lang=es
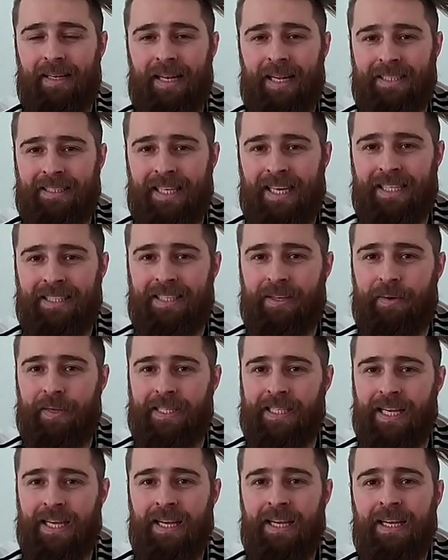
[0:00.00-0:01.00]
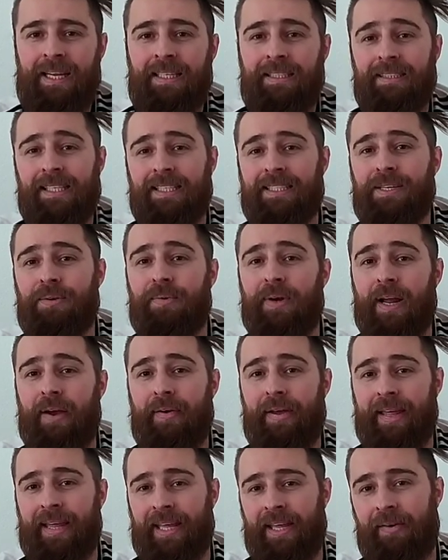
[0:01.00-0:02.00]
hacer la cerveza, se
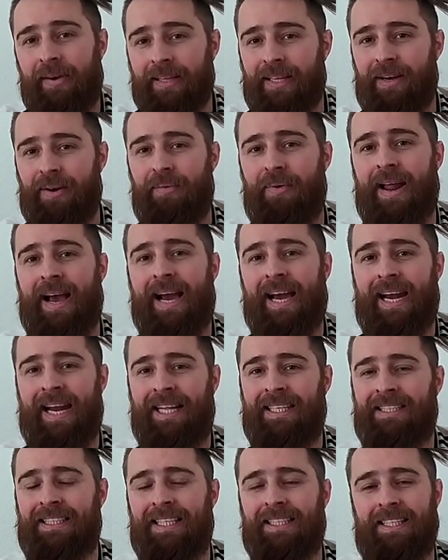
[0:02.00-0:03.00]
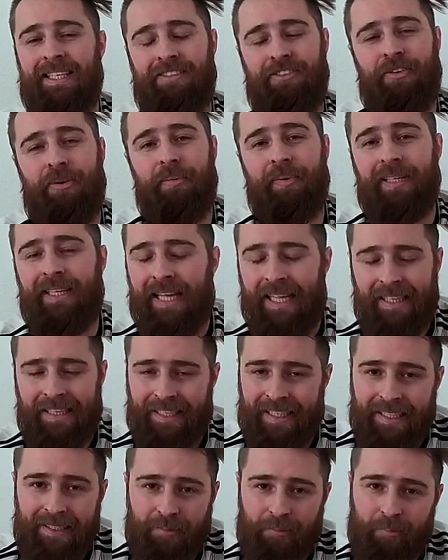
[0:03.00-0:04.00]
aseguraba de que iba a tener unas ganancias
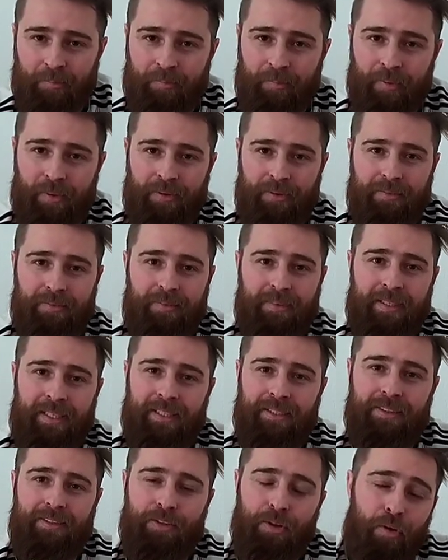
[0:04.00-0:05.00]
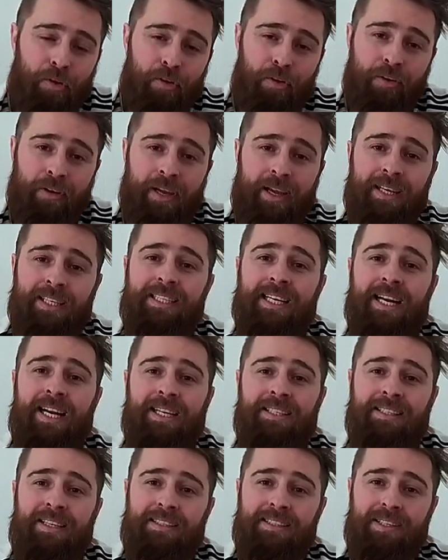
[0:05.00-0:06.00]
exorbitantes porque todos los que
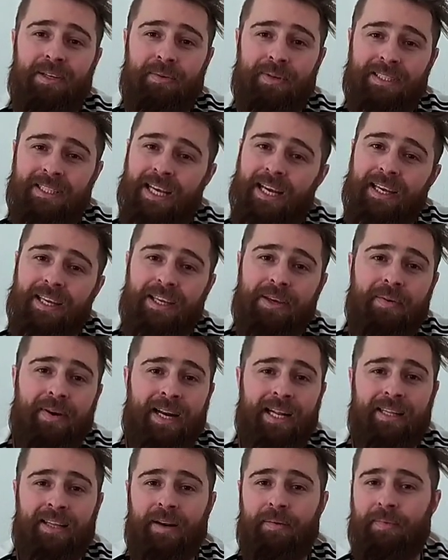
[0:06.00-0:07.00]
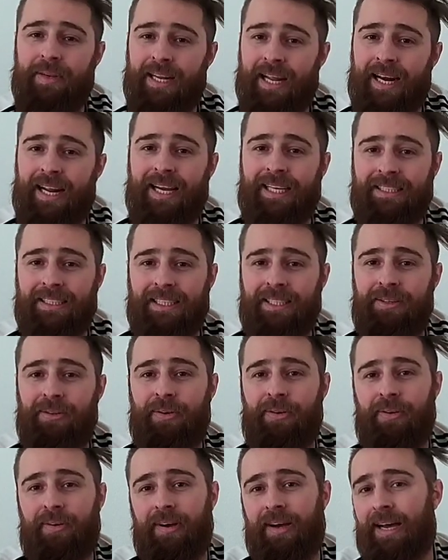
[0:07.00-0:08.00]
quisieron hacer cerveza iban a terminar
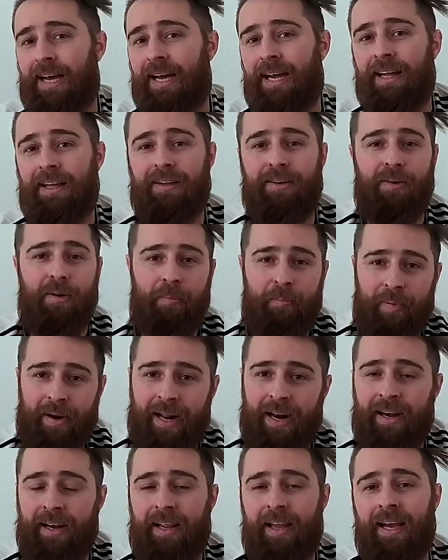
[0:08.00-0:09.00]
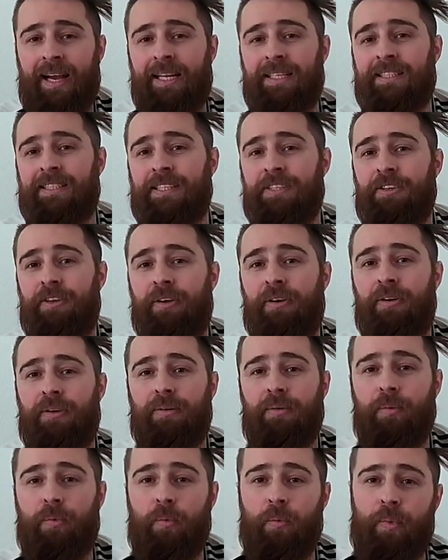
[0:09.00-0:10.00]
cayendo a comprarle al señor
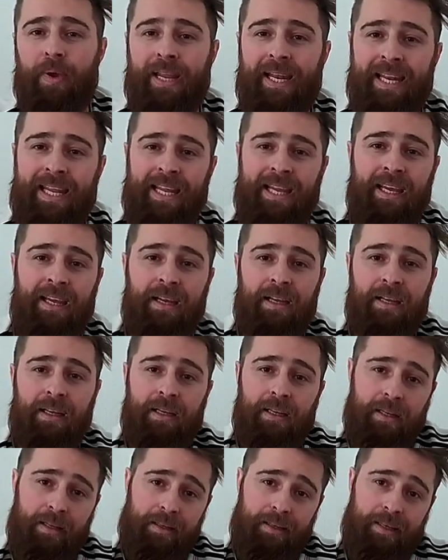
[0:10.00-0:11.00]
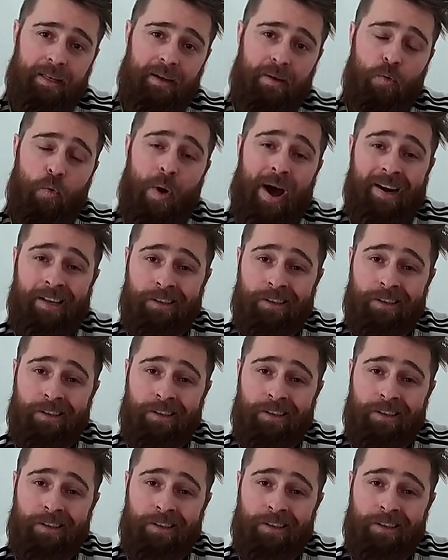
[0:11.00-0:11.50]
Willy IV. Eh,